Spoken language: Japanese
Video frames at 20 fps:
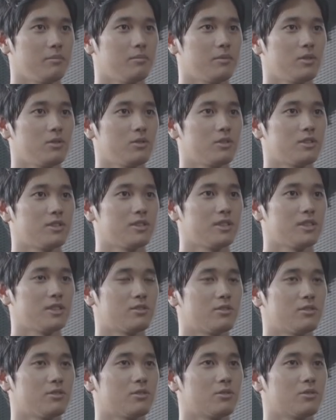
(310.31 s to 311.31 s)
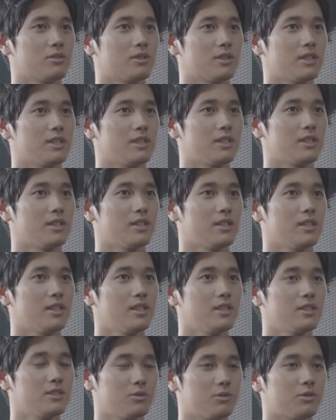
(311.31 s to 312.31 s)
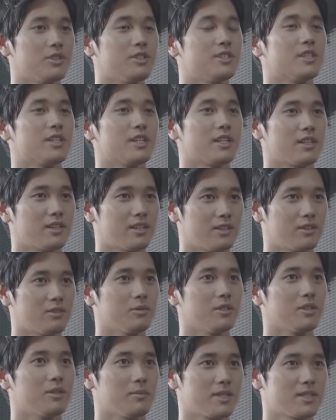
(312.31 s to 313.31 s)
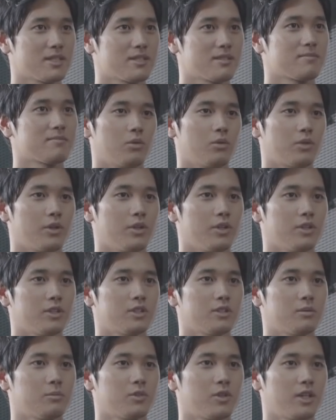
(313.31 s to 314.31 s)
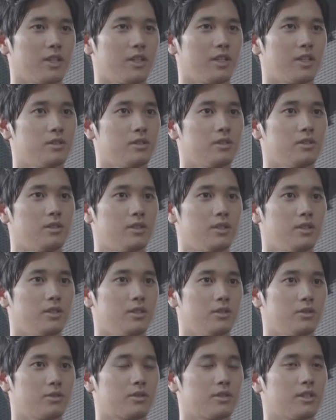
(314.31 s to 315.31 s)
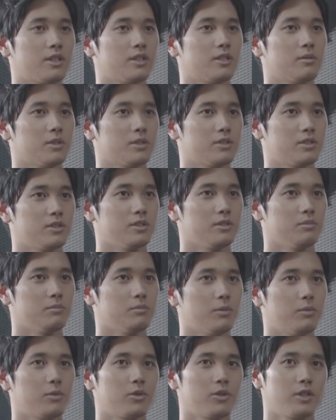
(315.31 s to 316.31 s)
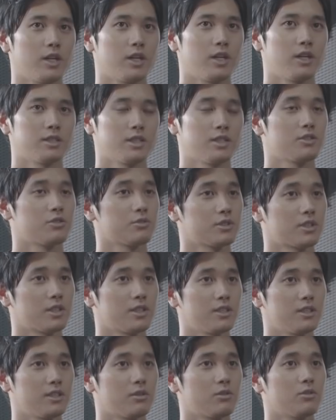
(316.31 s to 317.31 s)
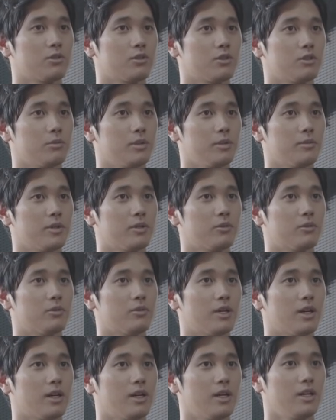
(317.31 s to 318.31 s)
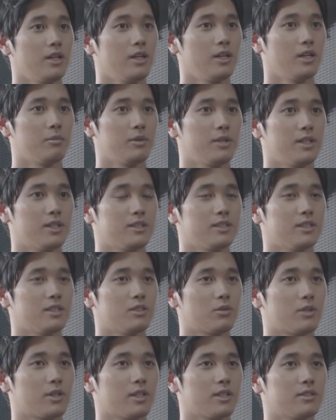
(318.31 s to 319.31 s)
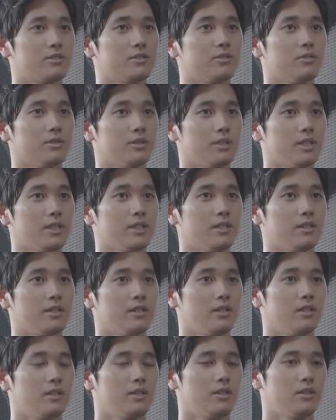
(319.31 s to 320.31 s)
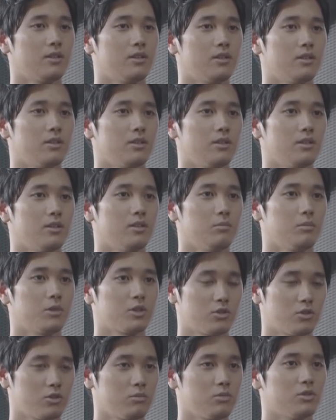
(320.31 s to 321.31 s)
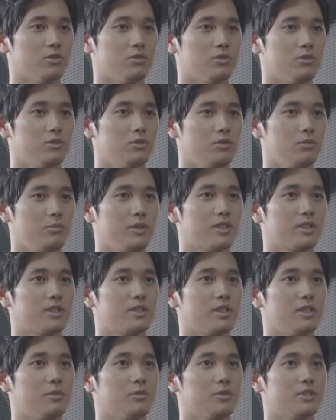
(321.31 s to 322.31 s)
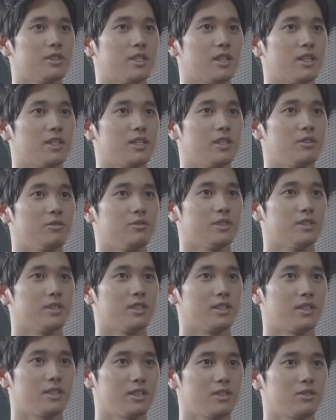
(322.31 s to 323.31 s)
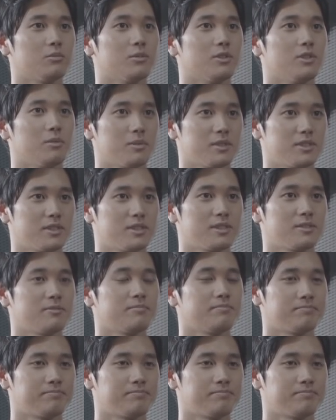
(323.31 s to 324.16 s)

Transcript: まあ、同時に摂取することができてすごくいいんじゃないかなと思ってます溶けやすさもかなり良、えー、くなってますし、まあ、僕が最初使ってた頃よりも今の方がやっぱり断然溶けやすいので、えーまあ、その分飲みやすさにもつながってるんじゃないかなと思ってます、